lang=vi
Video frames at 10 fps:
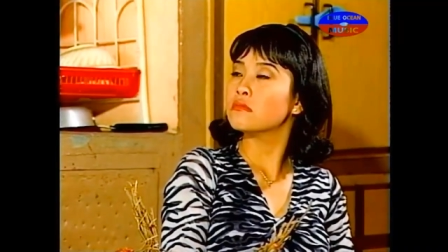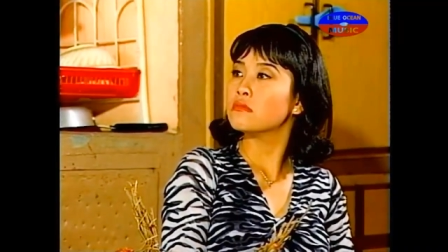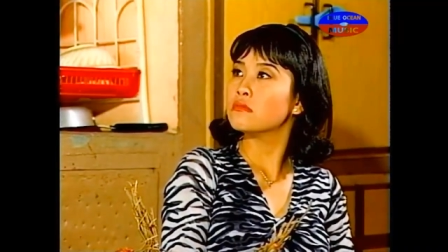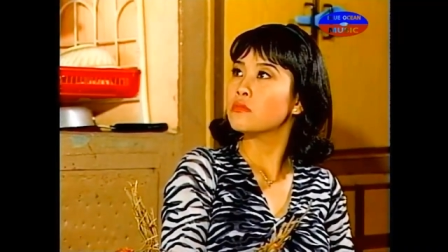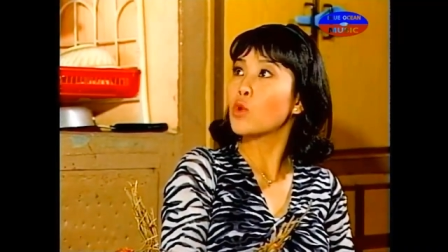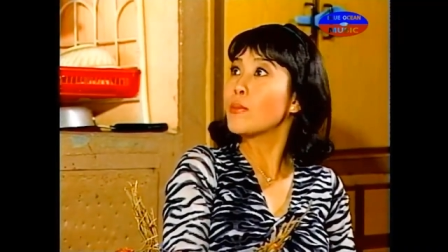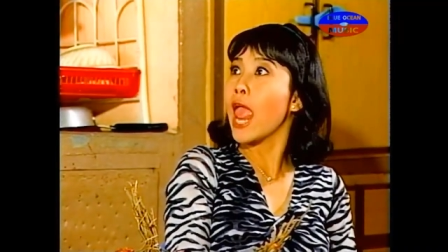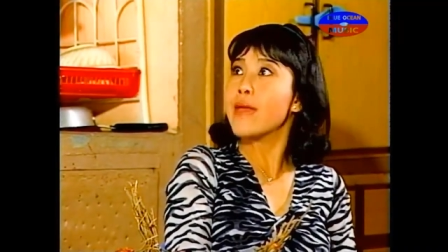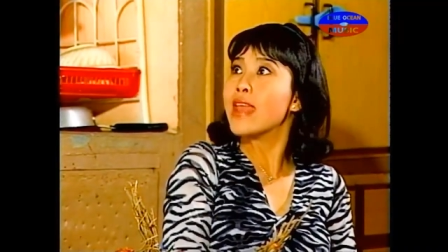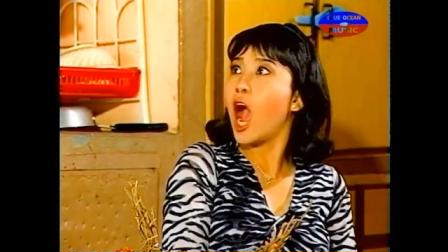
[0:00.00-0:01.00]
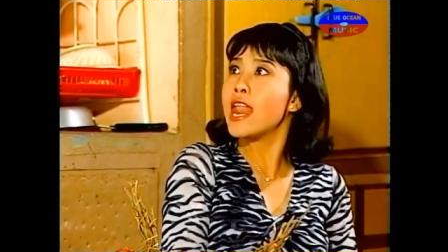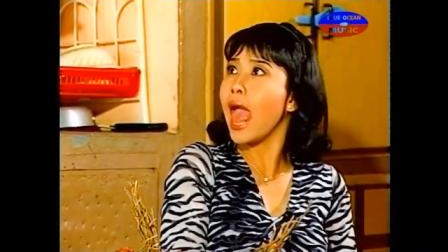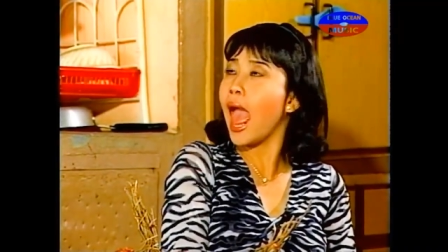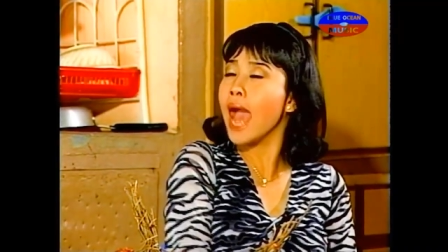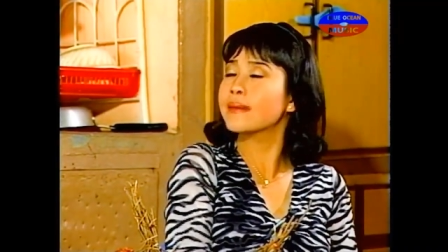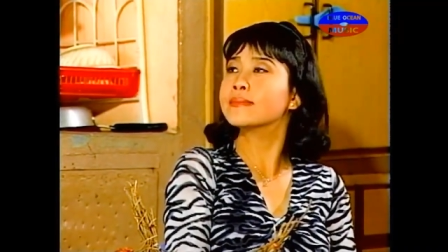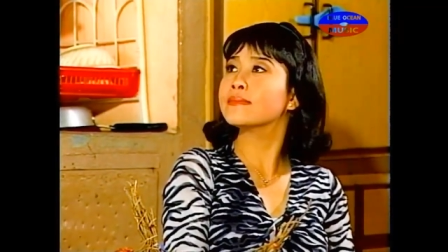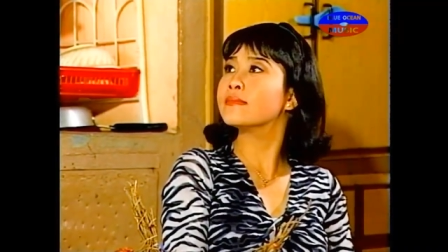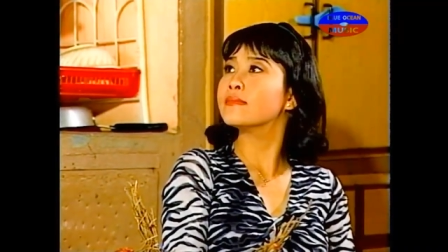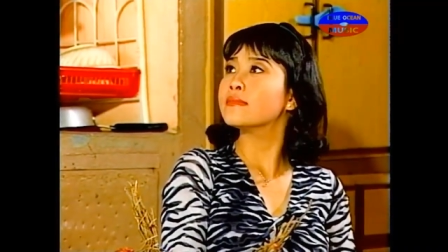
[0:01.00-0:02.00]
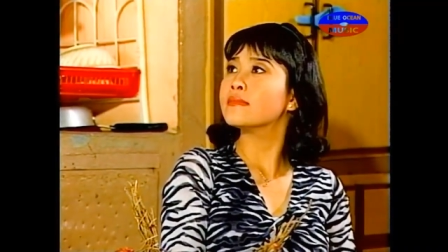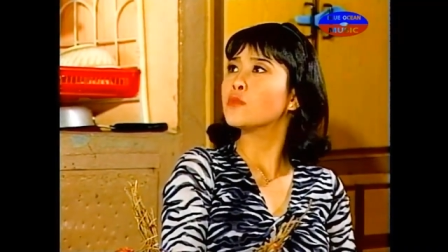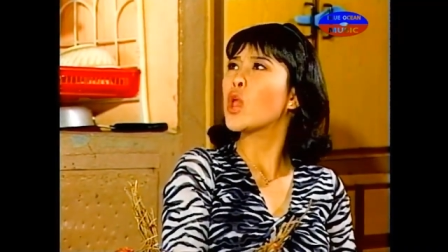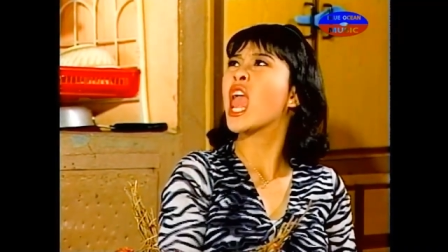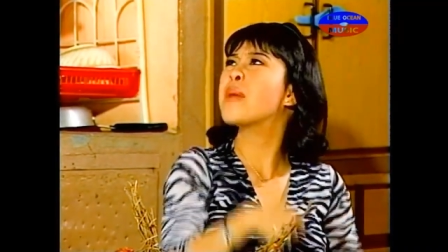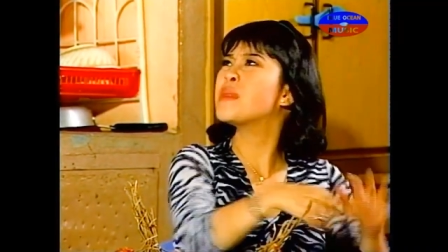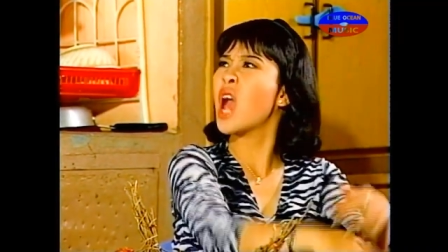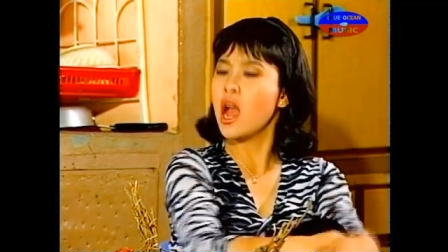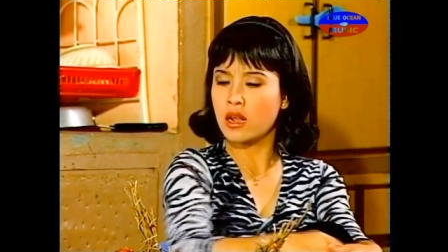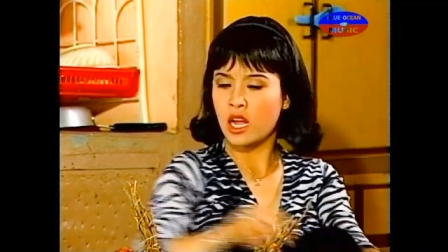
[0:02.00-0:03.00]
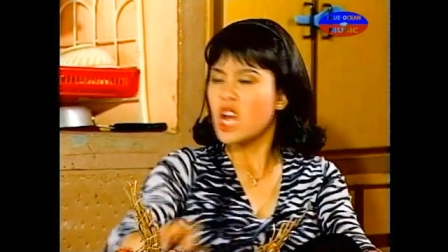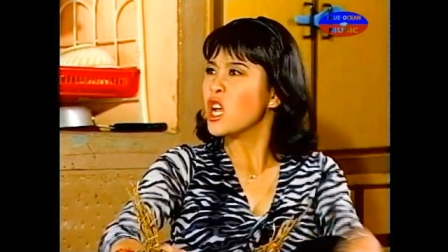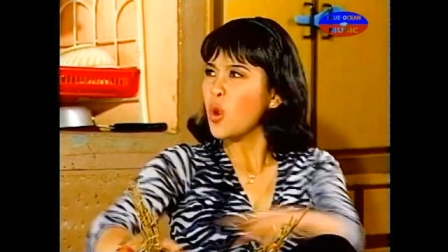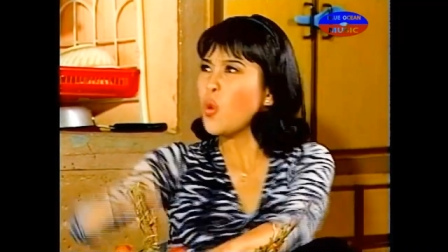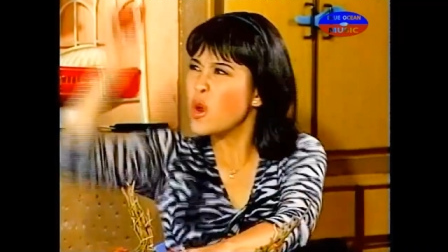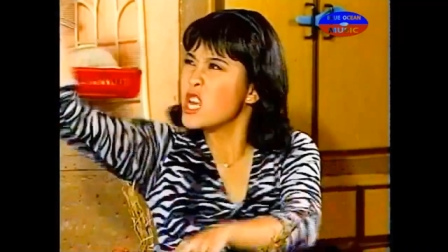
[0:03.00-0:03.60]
Không có tội nghiệp gì hết á. Tội nghiệp hả? Tội